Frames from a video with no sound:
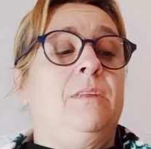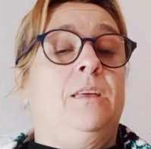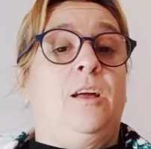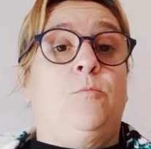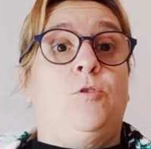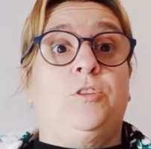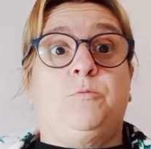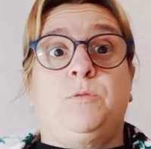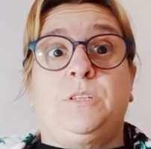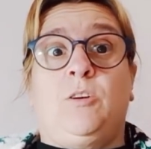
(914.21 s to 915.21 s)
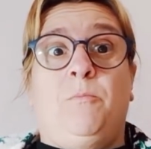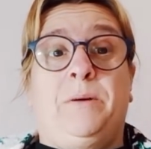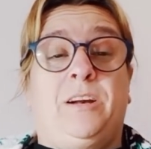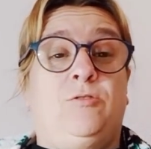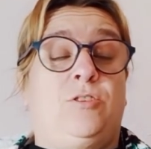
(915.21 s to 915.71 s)
y a lo mejor después de
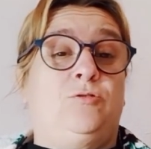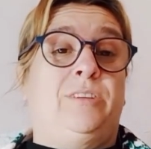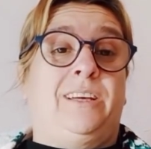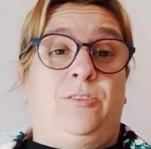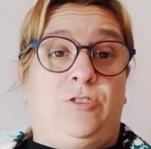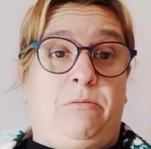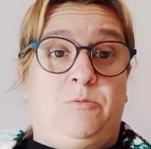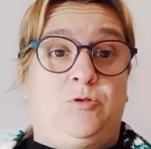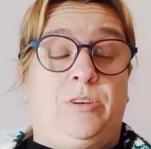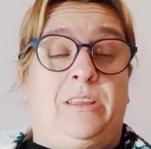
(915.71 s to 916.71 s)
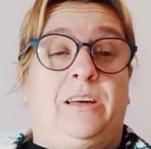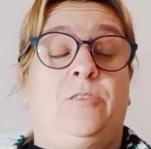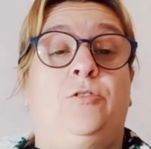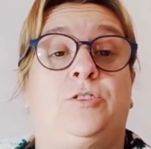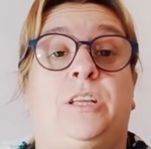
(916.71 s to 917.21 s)
comprarlo resulta que no sabemos
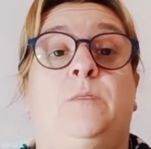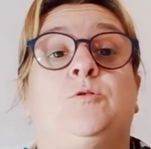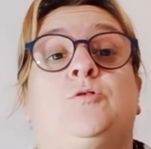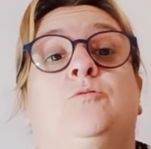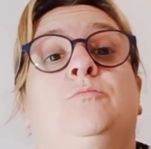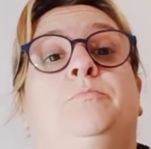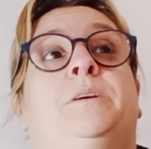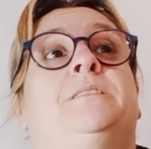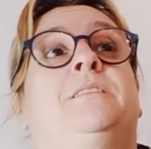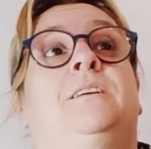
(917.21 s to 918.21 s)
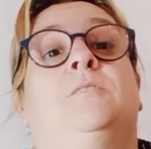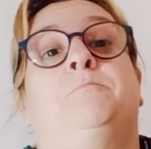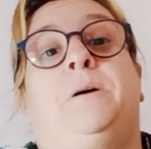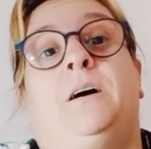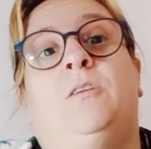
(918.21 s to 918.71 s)
utilizarlo y nos quedamos con un pastizal
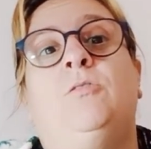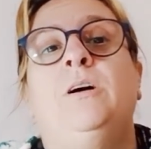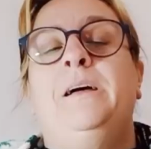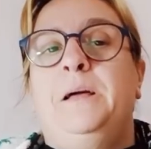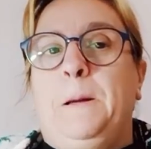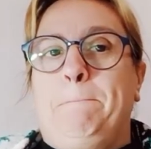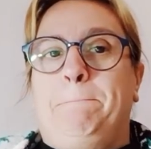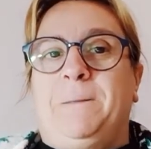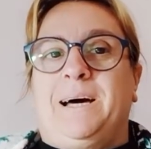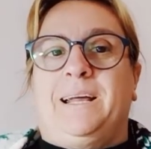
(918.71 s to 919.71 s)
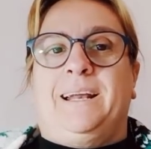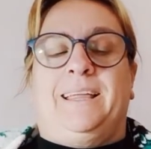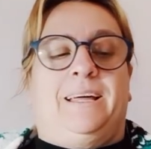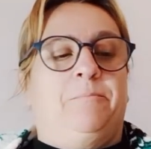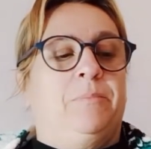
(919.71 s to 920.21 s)
pagado para
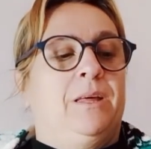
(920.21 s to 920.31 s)
nada.